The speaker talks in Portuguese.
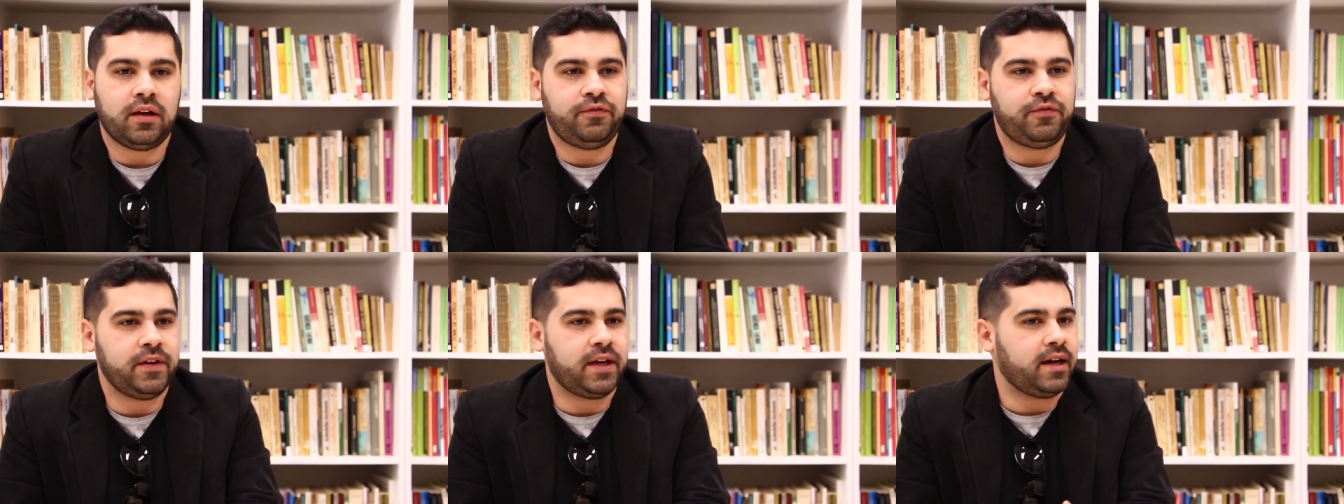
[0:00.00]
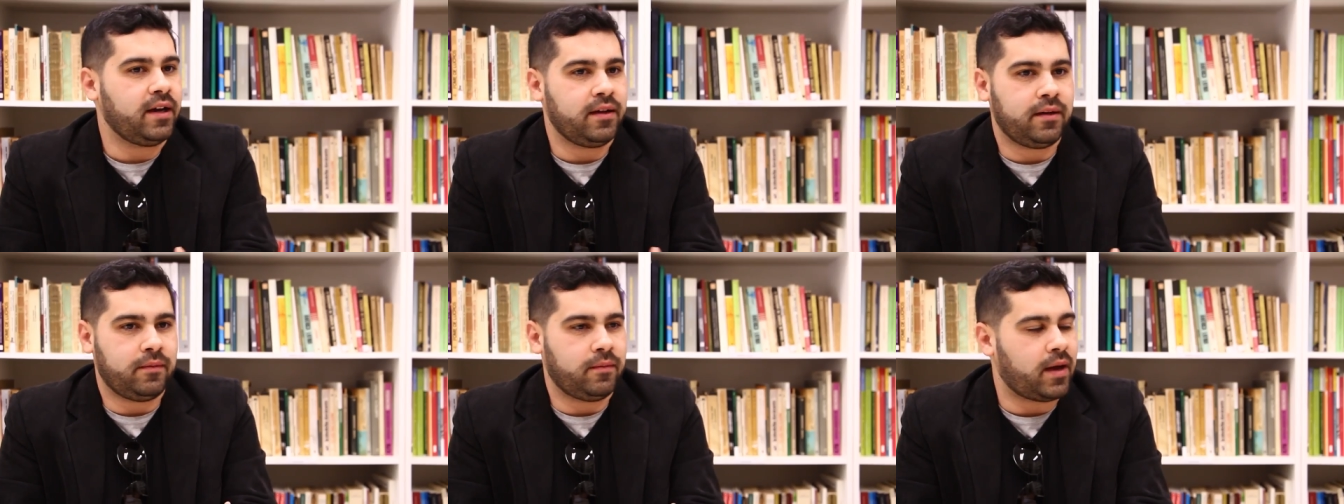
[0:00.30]

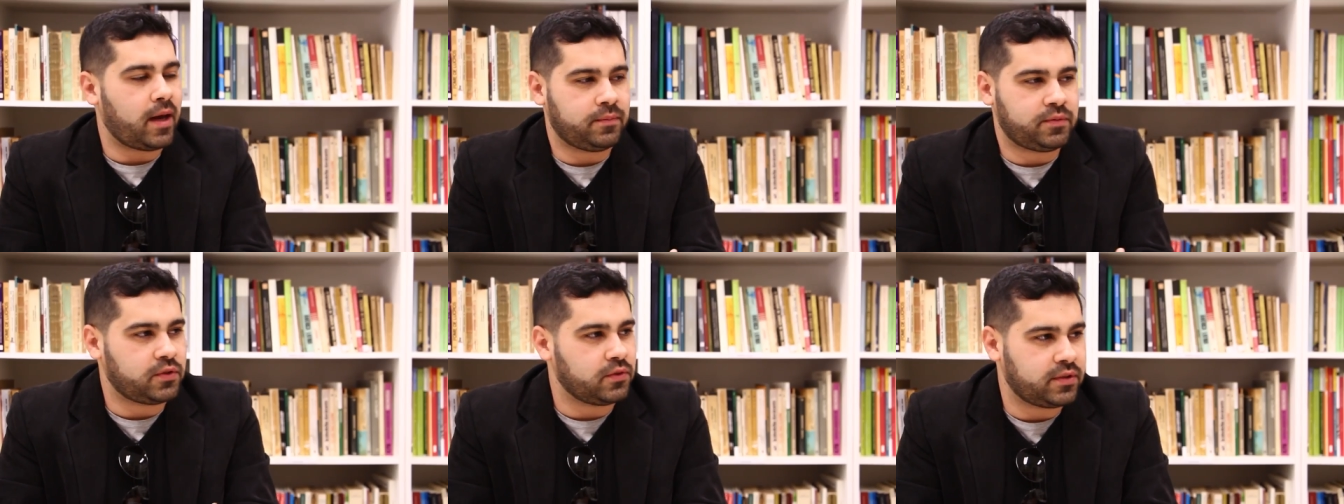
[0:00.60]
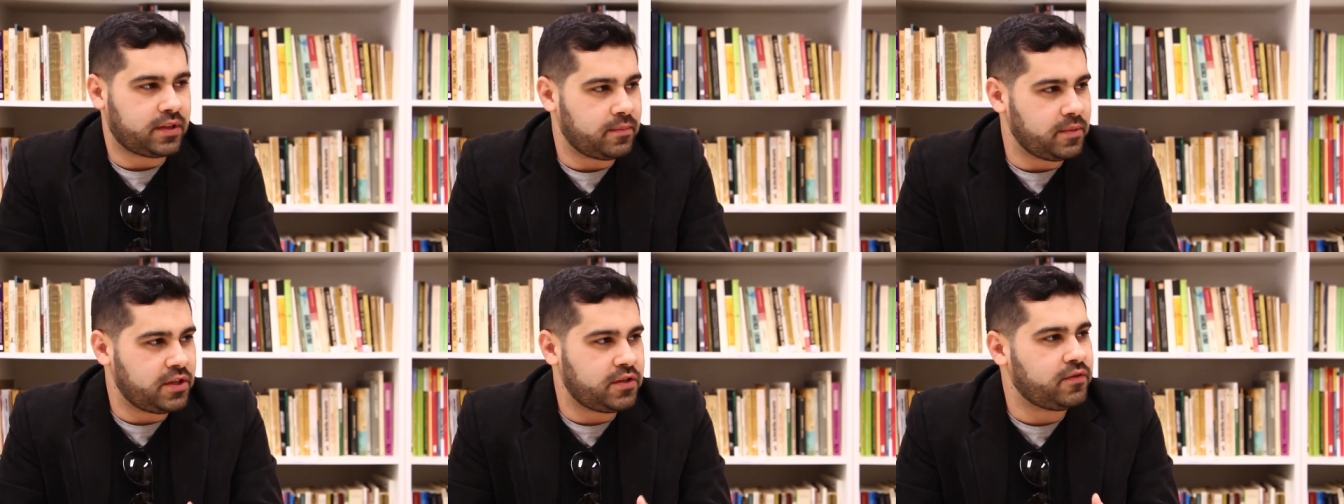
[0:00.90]
fica
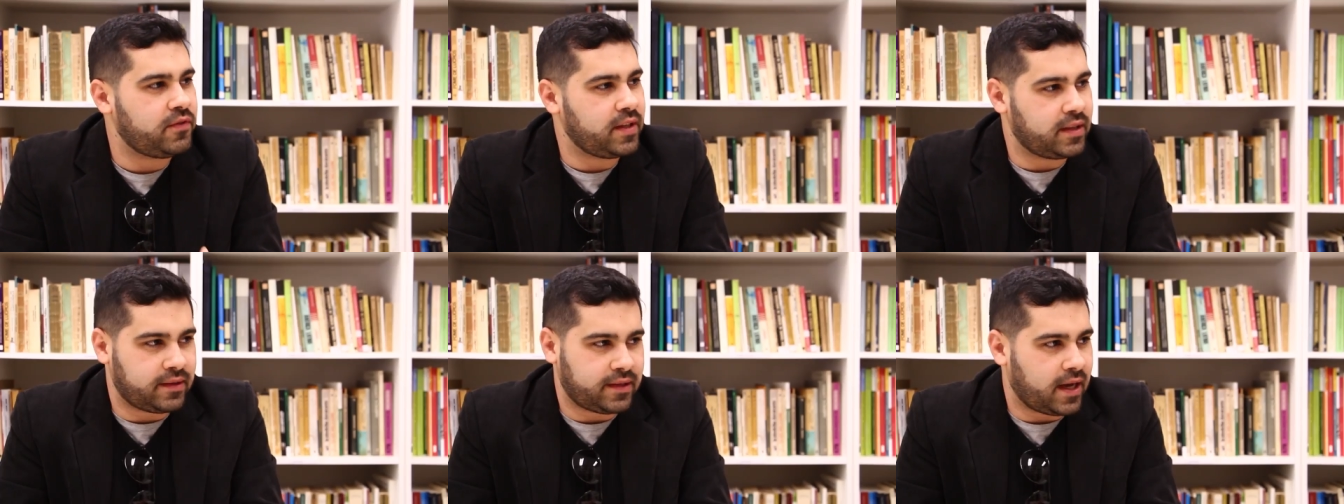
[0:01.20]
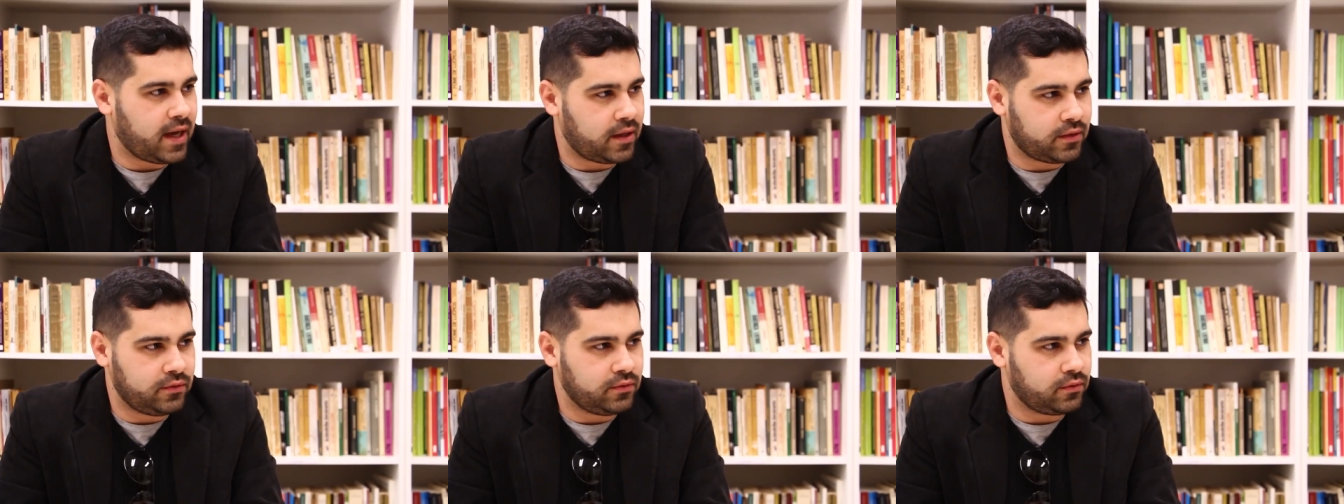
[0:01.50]
absolutamente
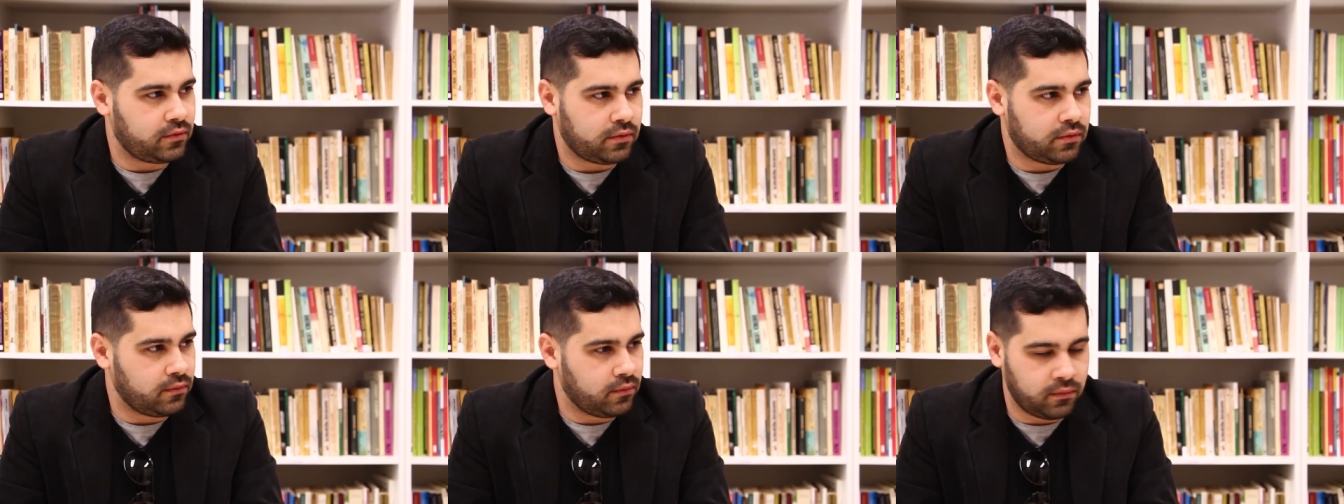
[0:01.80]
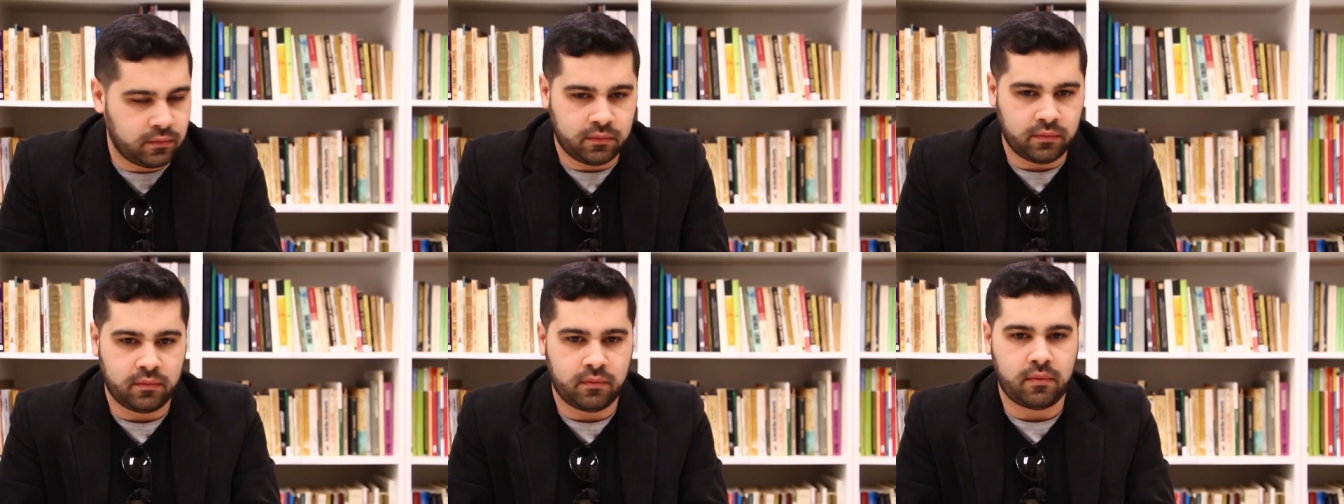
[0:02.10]
vetado
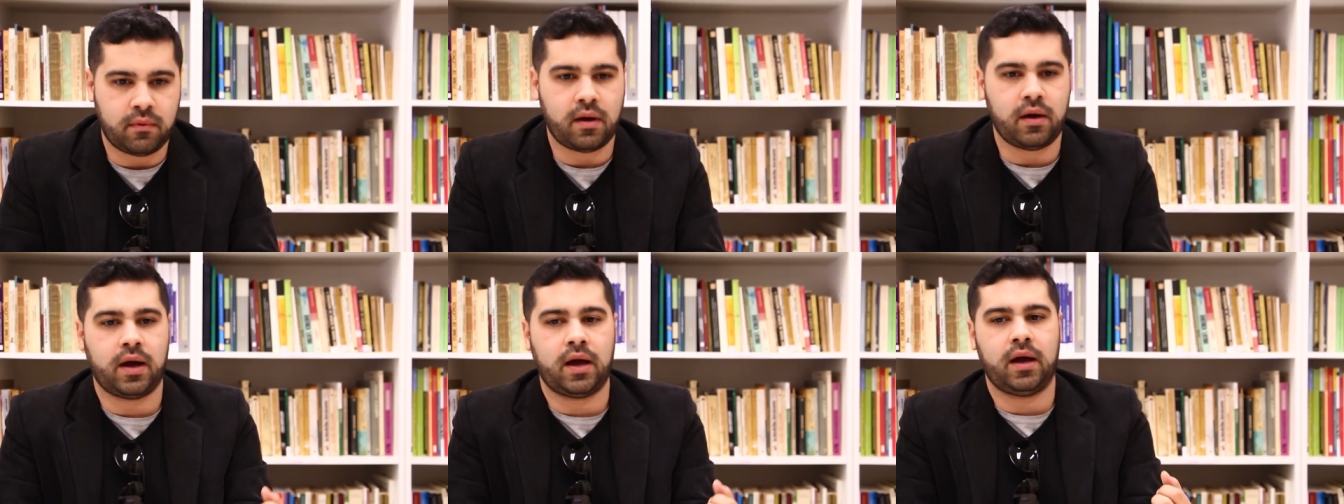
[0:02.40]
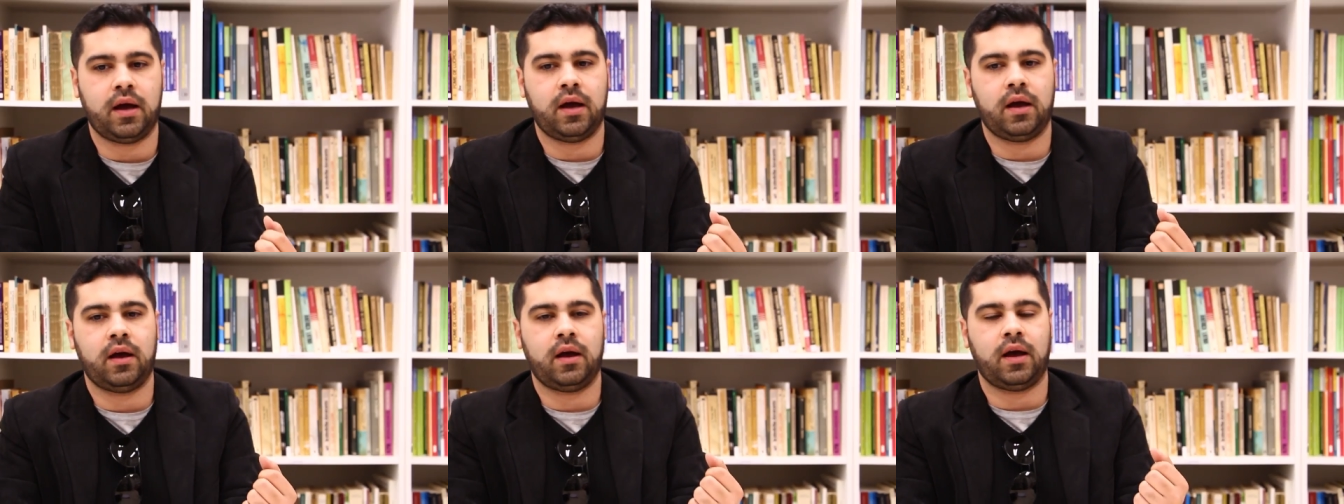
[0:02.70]
com
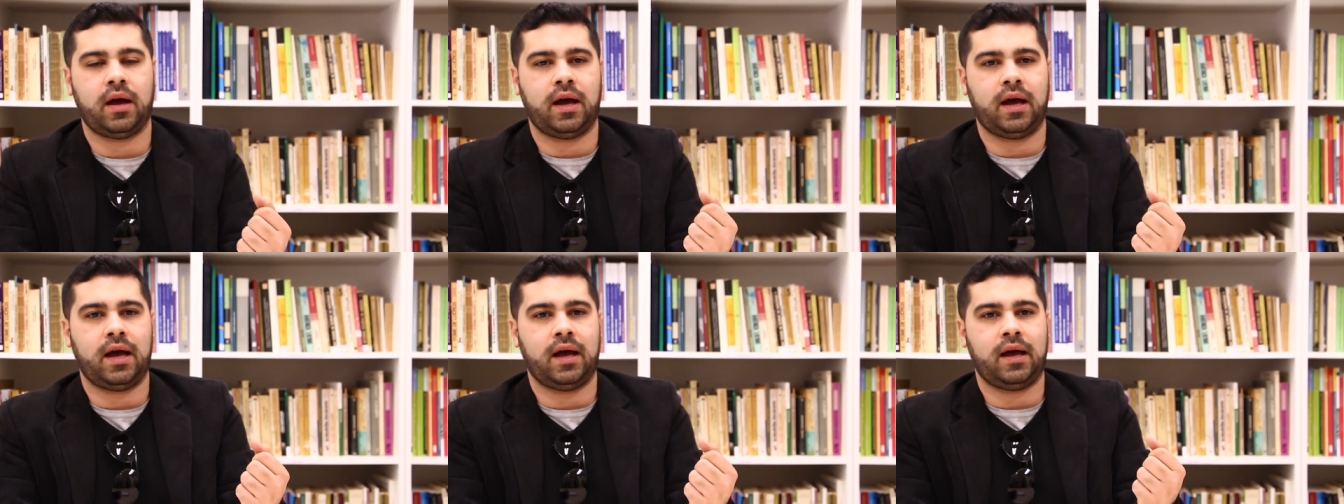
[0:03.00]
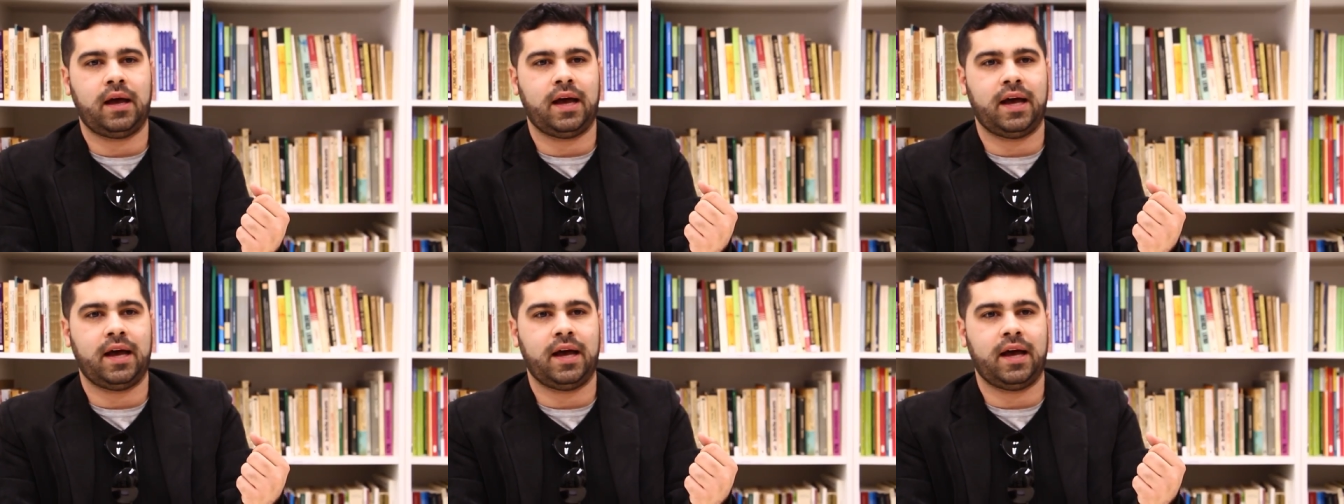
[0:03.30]
a, a,